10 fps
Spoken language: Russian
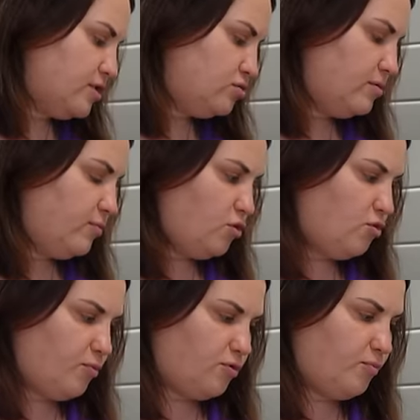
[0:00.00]

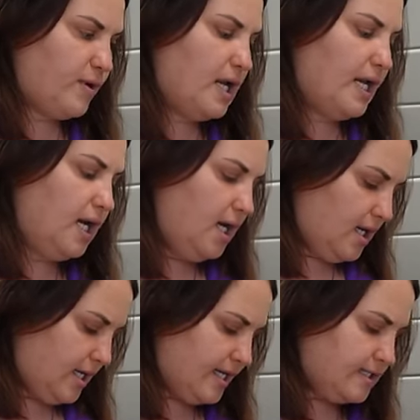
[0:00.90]
Посудомойку покупали
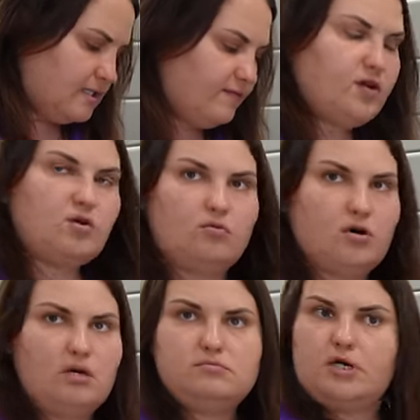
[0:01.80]
Ханса в
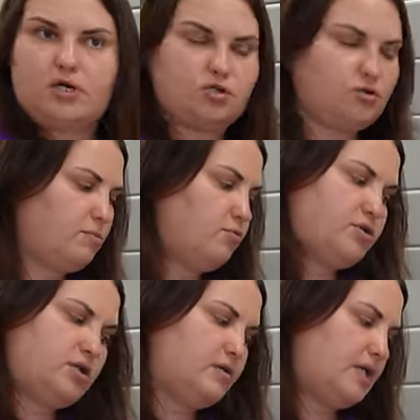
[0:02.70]
Леруа. Хорошо
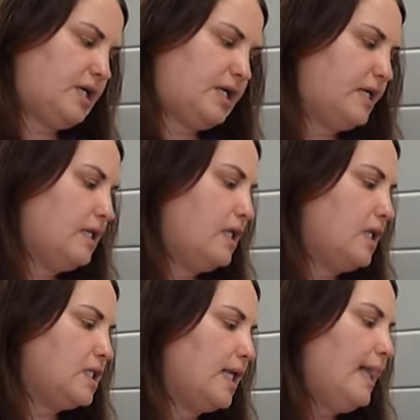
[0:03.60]
работает, нареканий
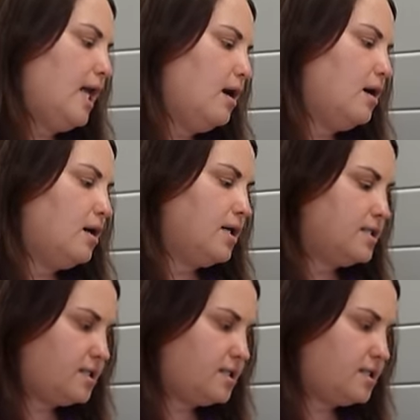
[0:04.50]
нет. А,